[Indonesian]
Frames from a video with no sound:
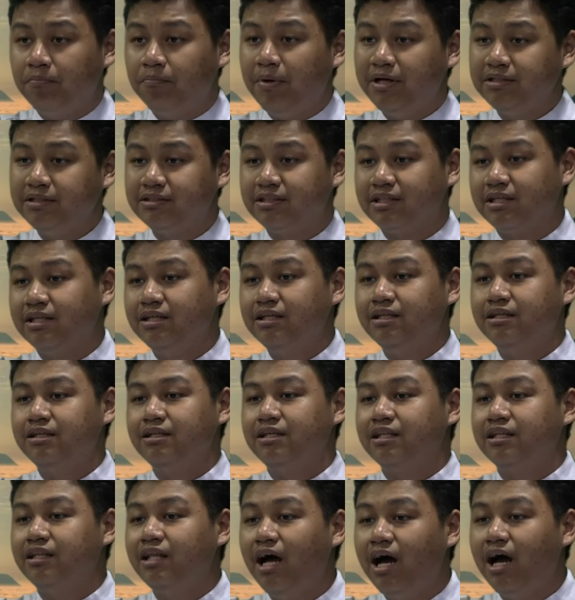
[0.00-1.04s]
pasti
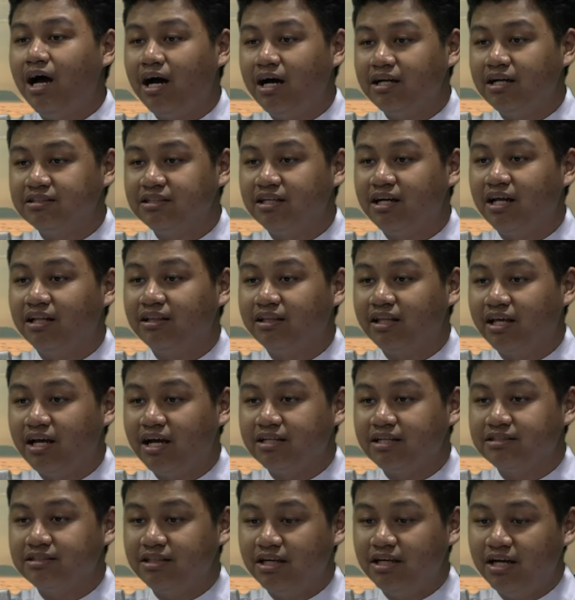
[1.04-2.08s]
kita akan
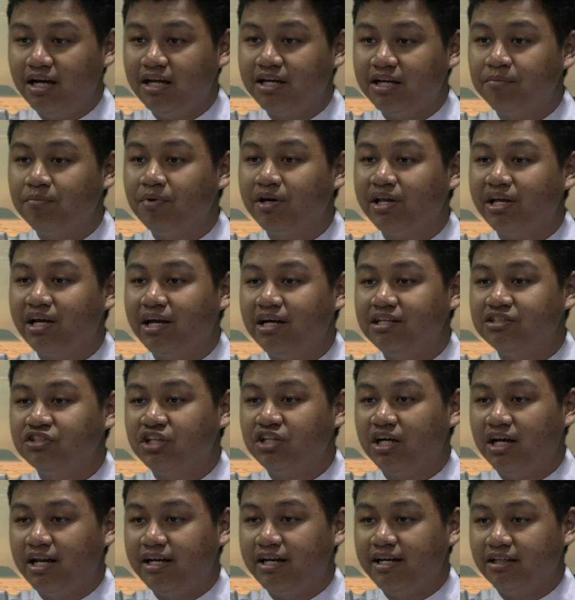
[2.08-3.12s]
senantiasa diberikan
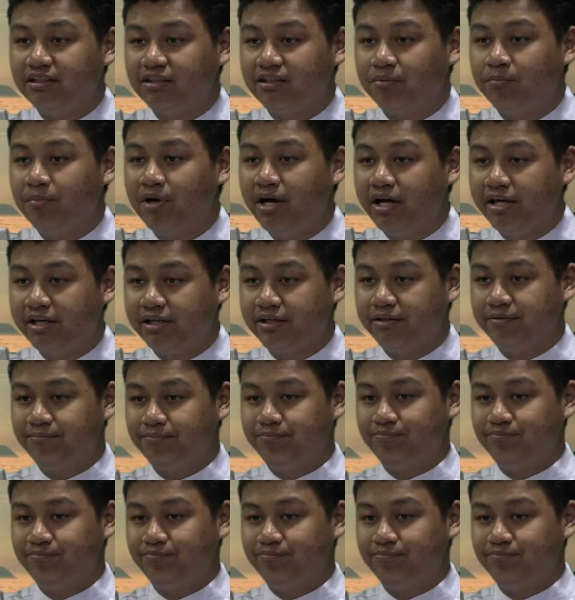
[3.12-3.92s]
jalan yang terbaik.